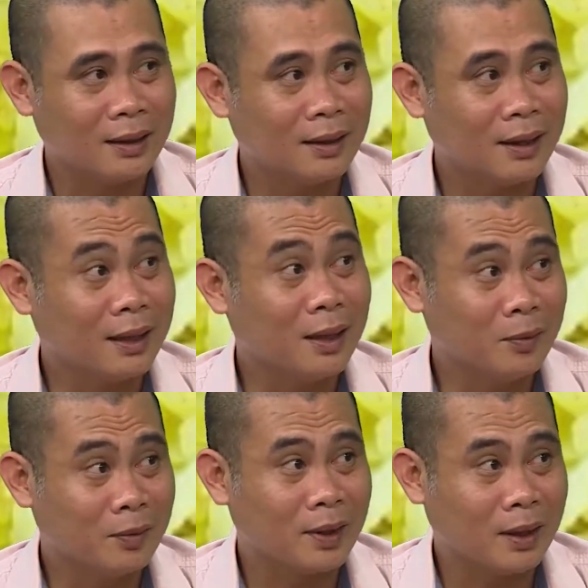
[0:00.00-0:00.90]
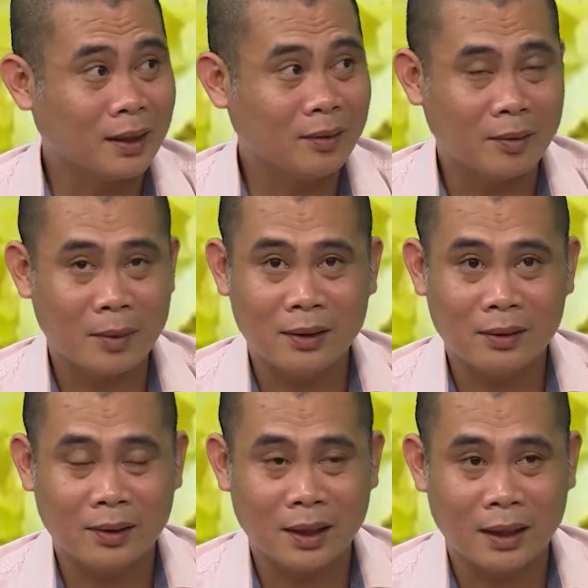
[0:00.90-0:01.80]
à, thành công à, và ừ. bắt
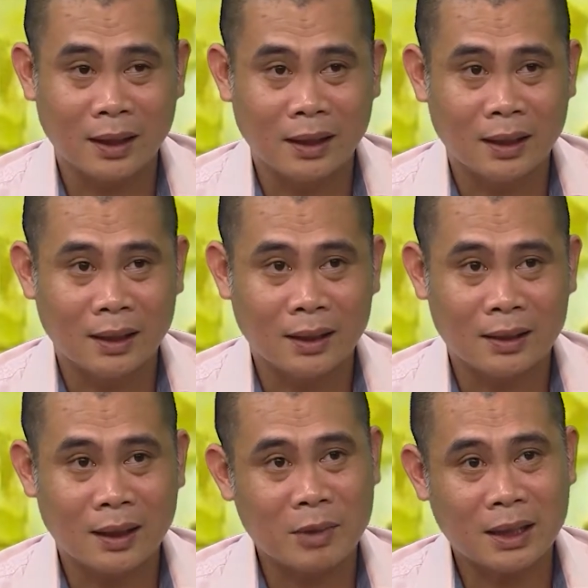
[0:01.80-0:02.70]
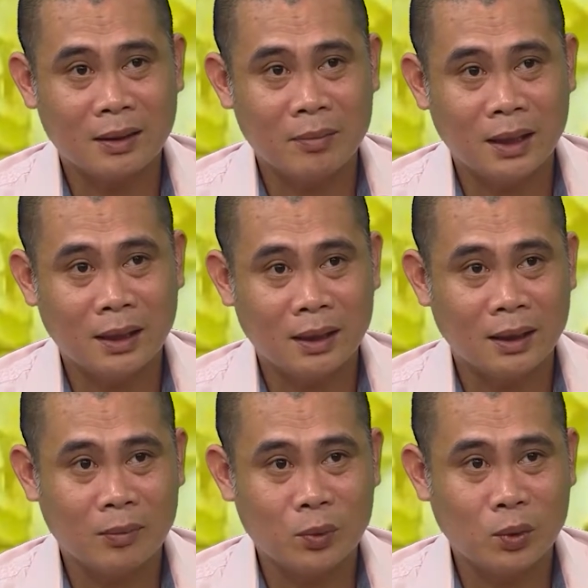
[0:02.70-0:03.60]
đầu là là ra mắt cái bia
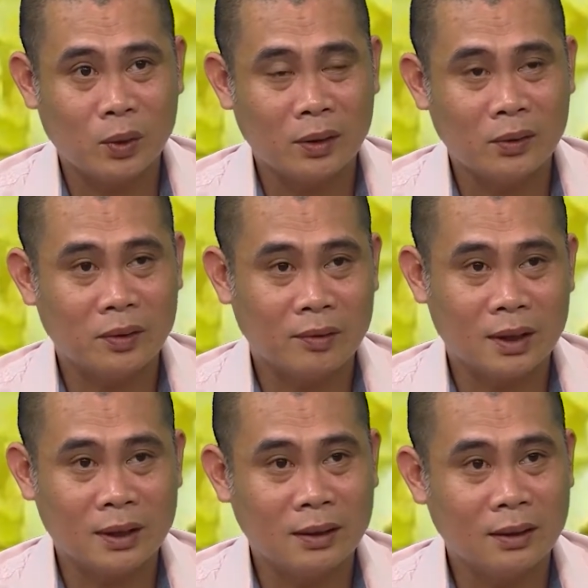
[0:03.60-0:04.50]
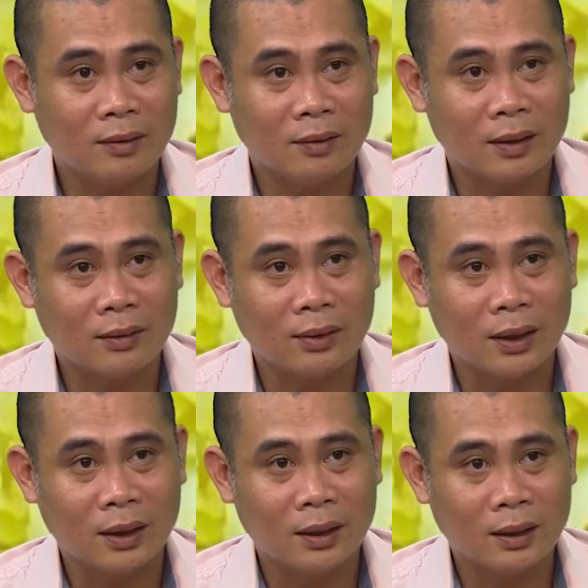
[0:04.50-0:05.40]
mùa thu Hà Nội và chính thức là vào
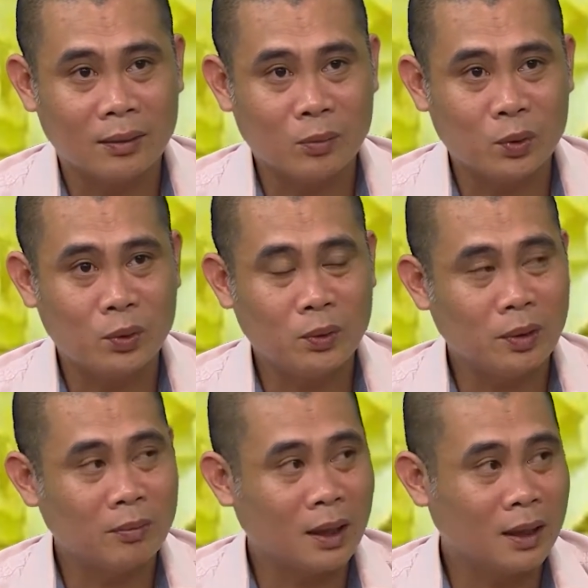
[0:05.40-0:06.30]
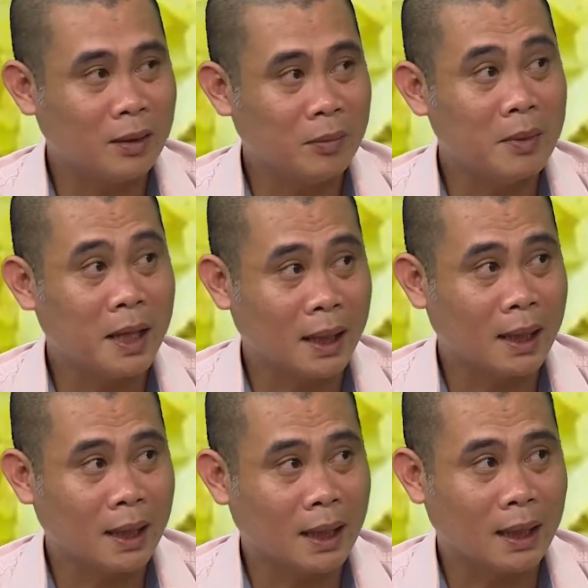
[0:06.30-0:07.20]
à, mùa thu năm 2017
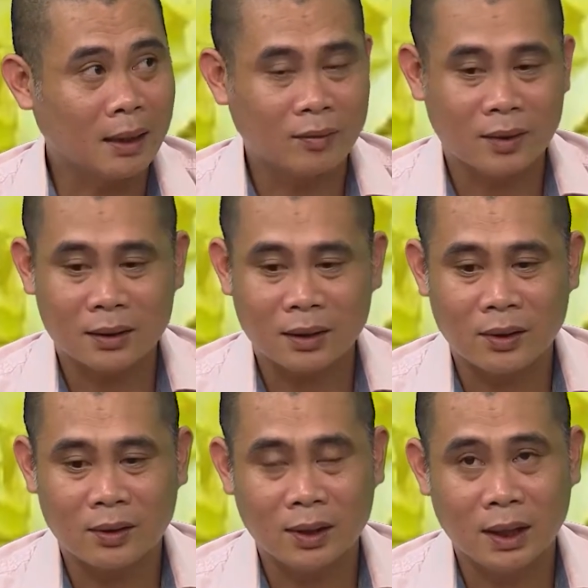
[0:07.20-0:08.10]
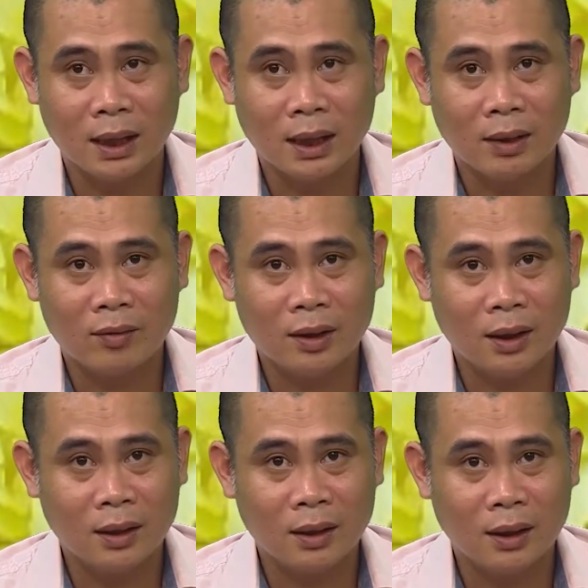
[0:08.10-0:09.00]
Vâng. và sau đó thì
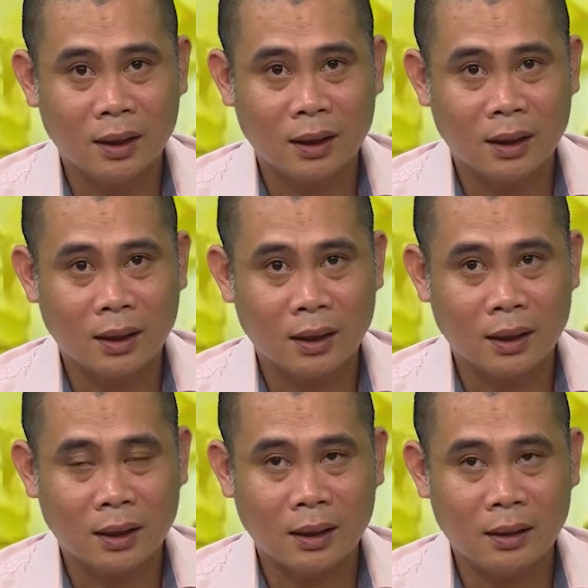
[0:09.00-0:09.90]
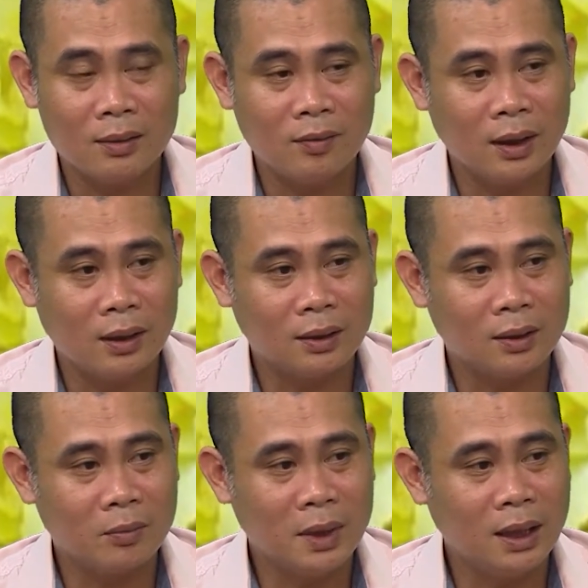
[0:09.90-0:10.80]
vì à, cái hương vị ở
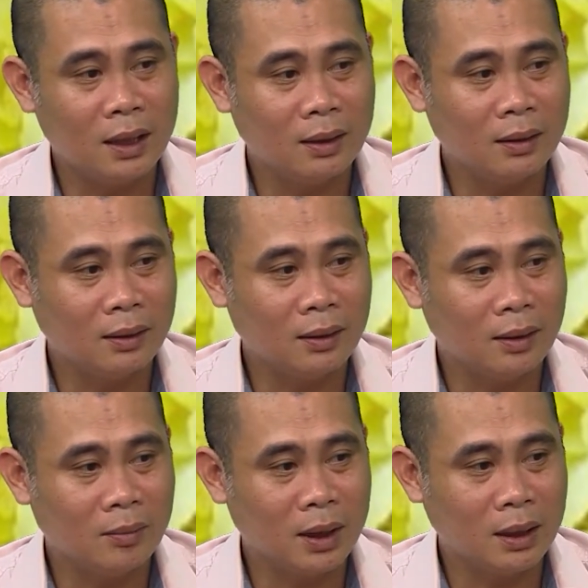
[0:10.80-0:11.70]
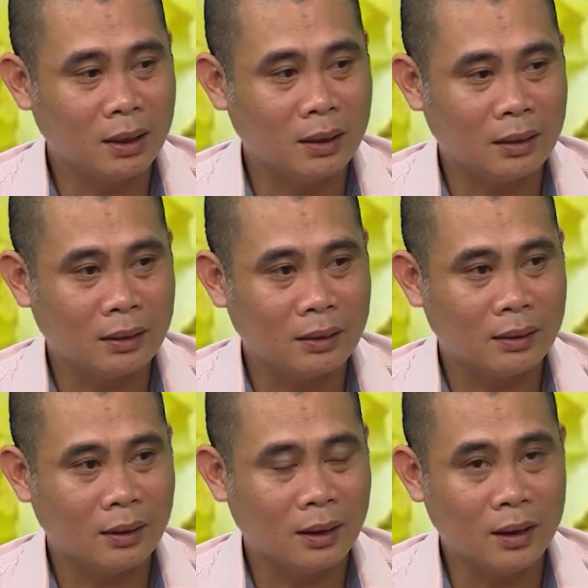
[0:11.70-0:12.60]
trong bia ấy, thì mình à,
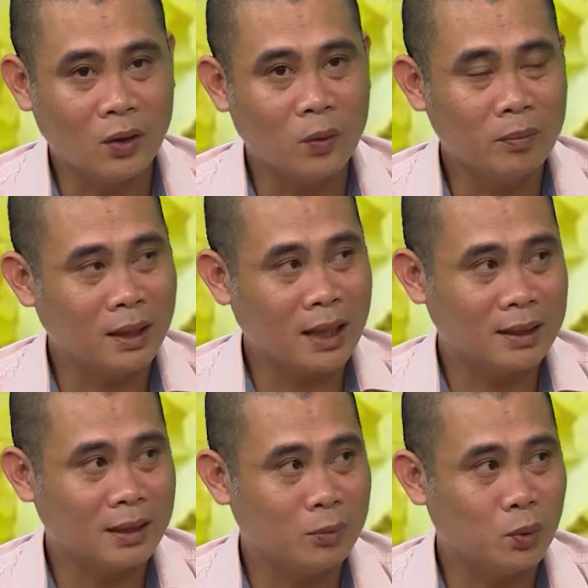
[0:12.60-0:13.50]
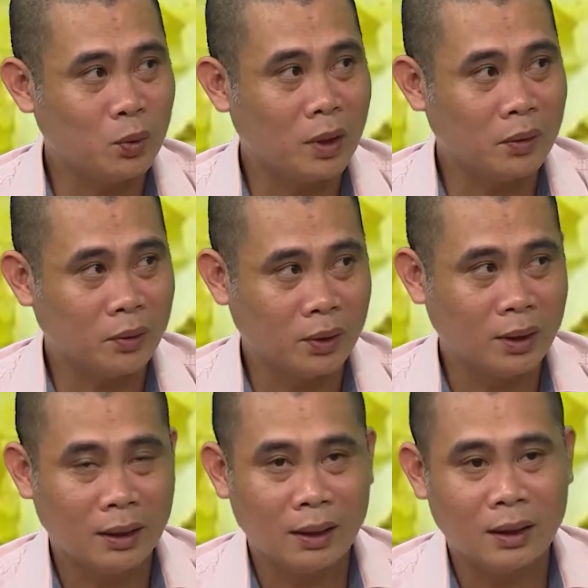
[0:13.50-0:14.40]
lấy cốm để đại diện cho mùa thu hà nội
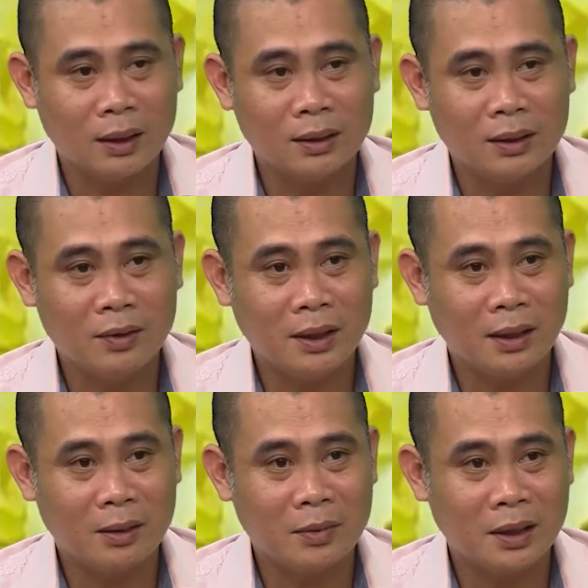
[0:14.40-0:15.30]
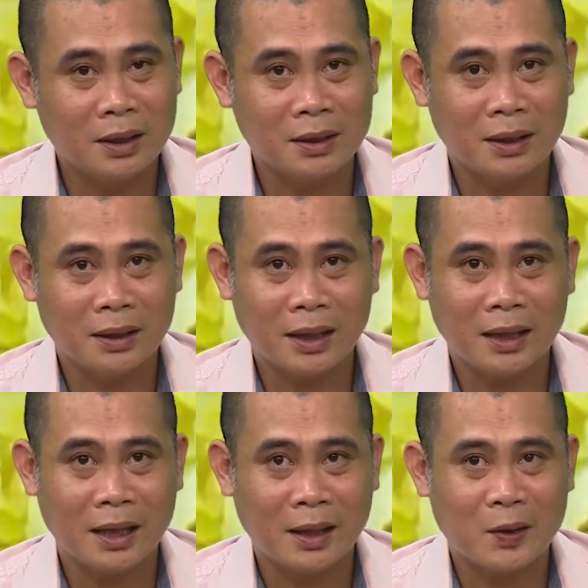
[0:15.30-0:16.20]
à, chính vì thế đâm ra dần dần là khách
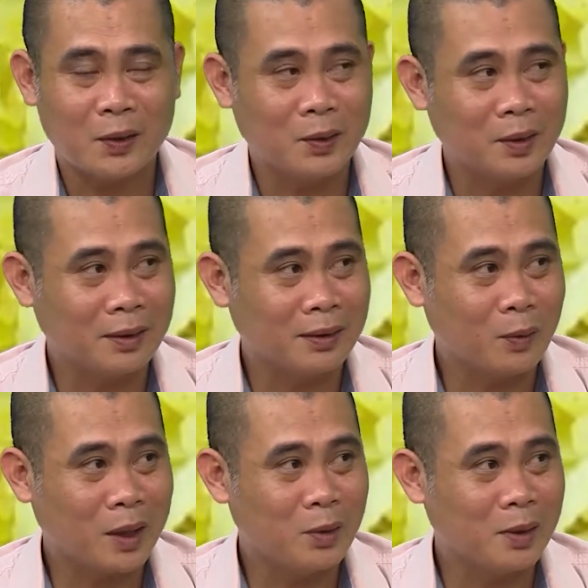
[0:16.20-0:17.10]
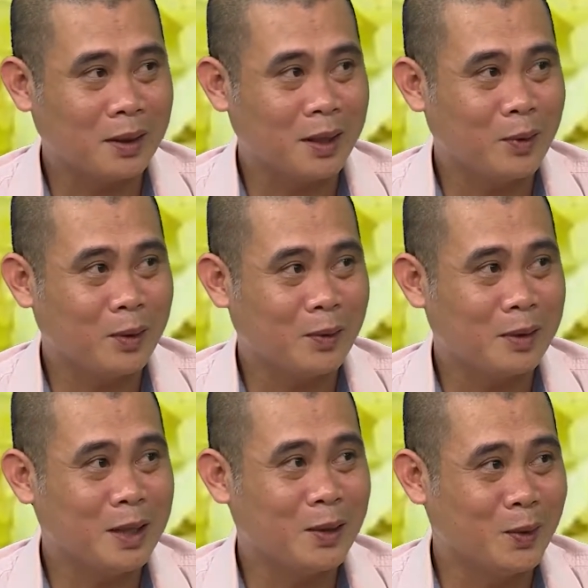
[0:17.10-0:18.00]
hàng gọi quen thuộc tên quen thuộc là
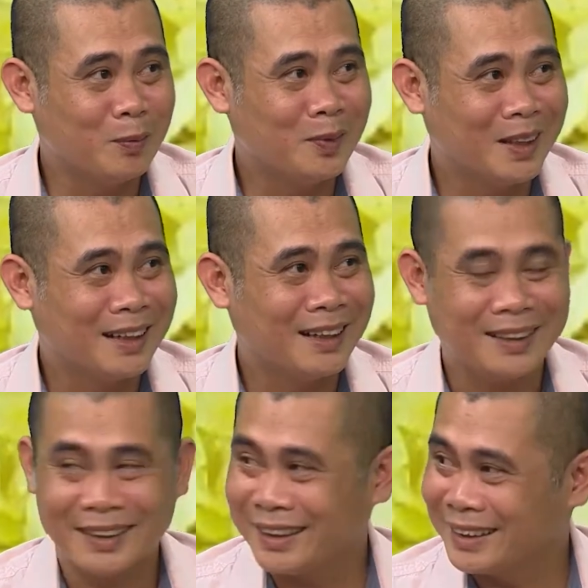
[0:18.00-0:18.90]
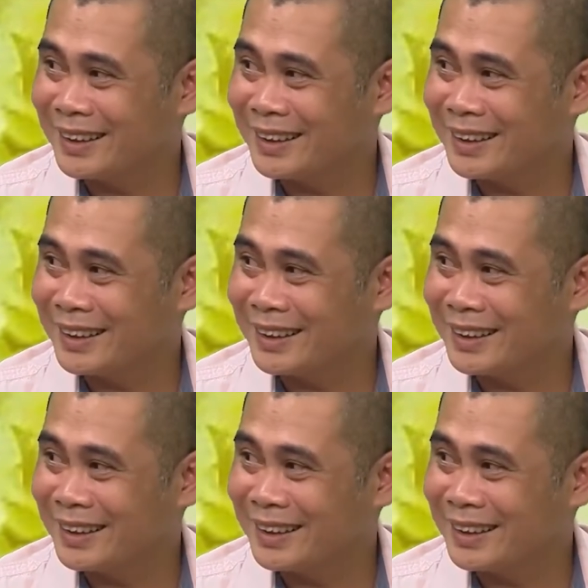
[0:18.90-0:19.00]
bia cốm bia cốm vâng.